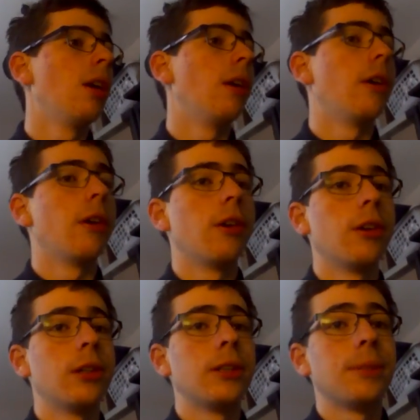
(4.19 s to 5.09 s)

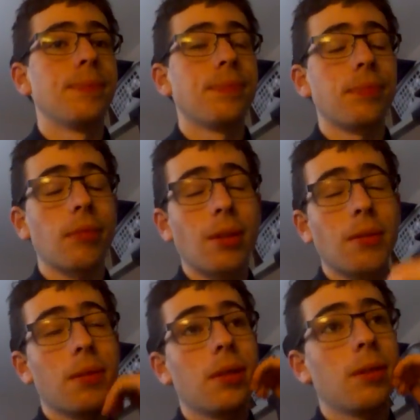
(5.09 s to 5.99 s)
Euh,
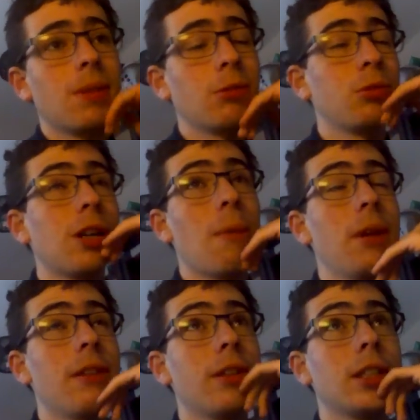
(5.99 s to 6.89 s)
bah vous vous
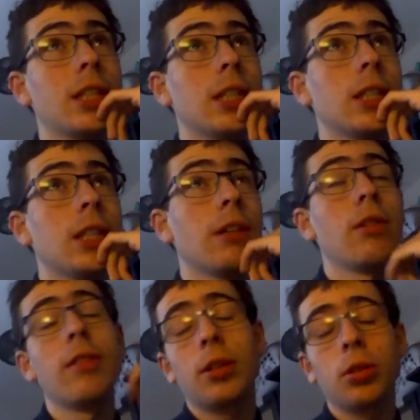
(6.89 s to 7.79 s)
rappelez, il y avait avant
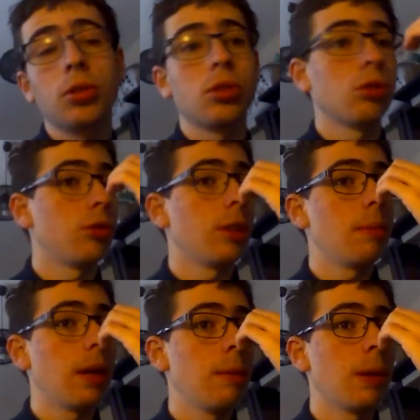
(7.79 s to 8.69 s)
les vacances, je vous avais
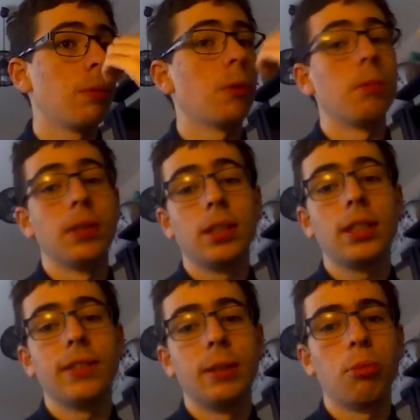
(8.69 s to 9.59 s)
parlé par rapport au PC
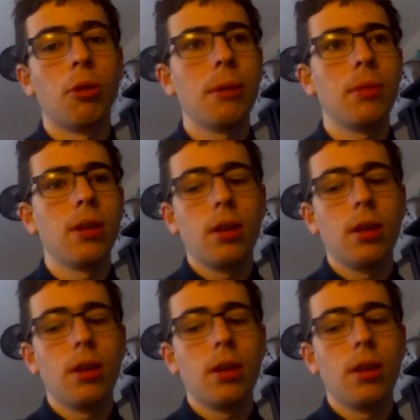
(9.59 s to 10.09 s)
qu'il y avait des problèmes.